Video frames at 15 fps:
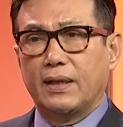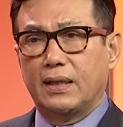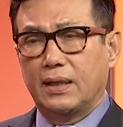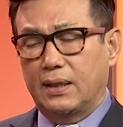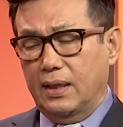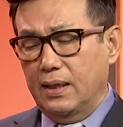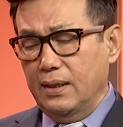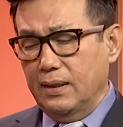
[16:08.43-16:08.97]
Như vậy thì
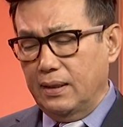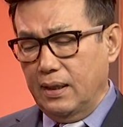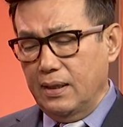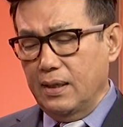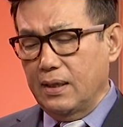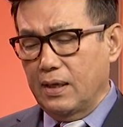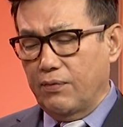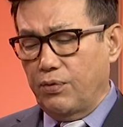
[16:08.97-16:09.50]
tính
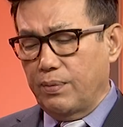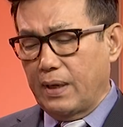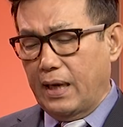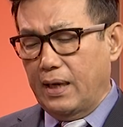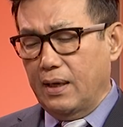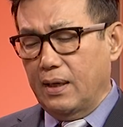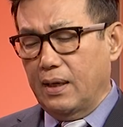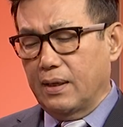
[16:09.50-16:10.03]
tính đến giờ phút
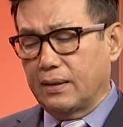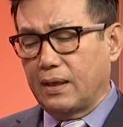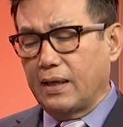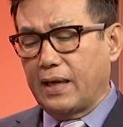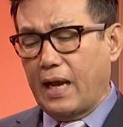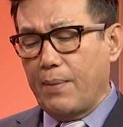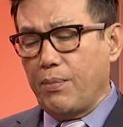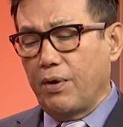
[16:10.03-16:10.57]
này đó là
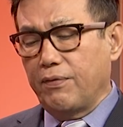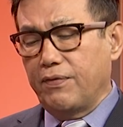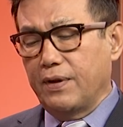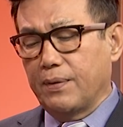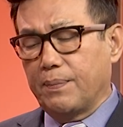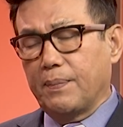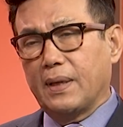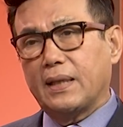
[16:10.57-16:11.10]
tất cả mọi
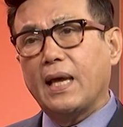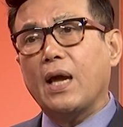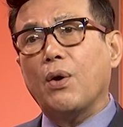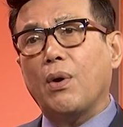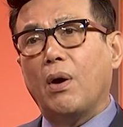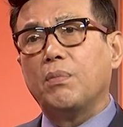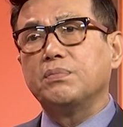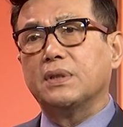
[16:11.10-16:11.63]
việc mà
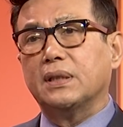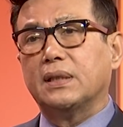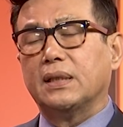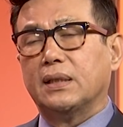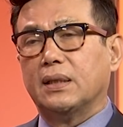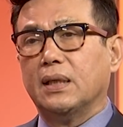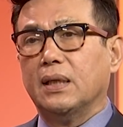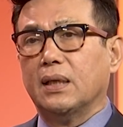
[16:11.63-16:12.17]
theo ông đó thì